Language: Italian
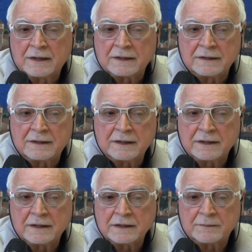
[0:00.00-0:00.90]

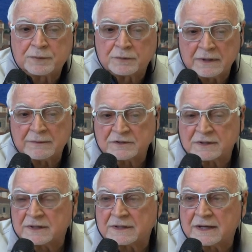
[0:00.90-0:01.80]
dei problemi
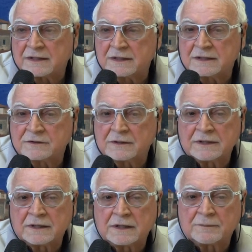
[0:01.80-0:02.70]
sanitari
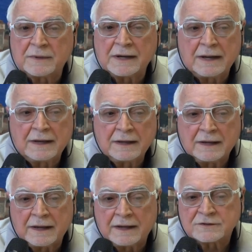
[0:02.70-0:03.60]
dell'isola d'Elba
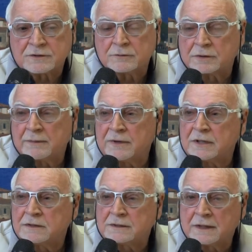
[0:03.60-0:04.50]
è
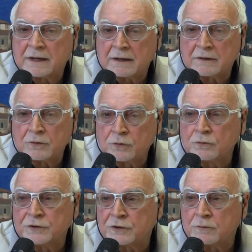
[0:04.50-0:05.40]
sicuramente
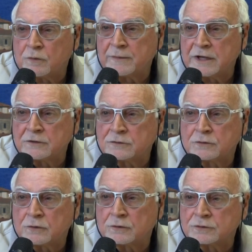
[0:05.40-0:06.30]
l'unico
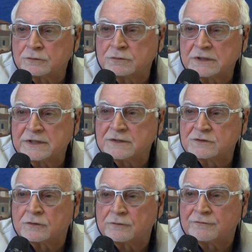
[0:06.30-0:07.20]
momento di
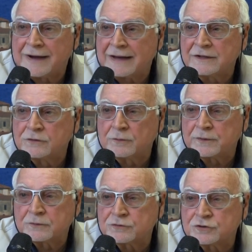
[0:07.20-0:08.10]
utilizzo valido
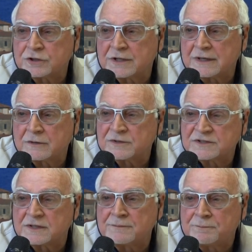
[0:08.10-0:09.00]
per uscire da
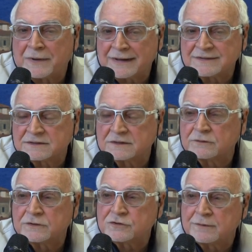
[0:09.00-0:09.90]
questa impasse
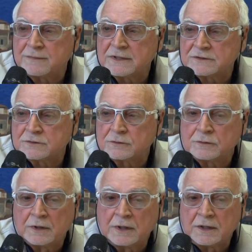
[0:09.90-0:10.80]
dove ci ha messo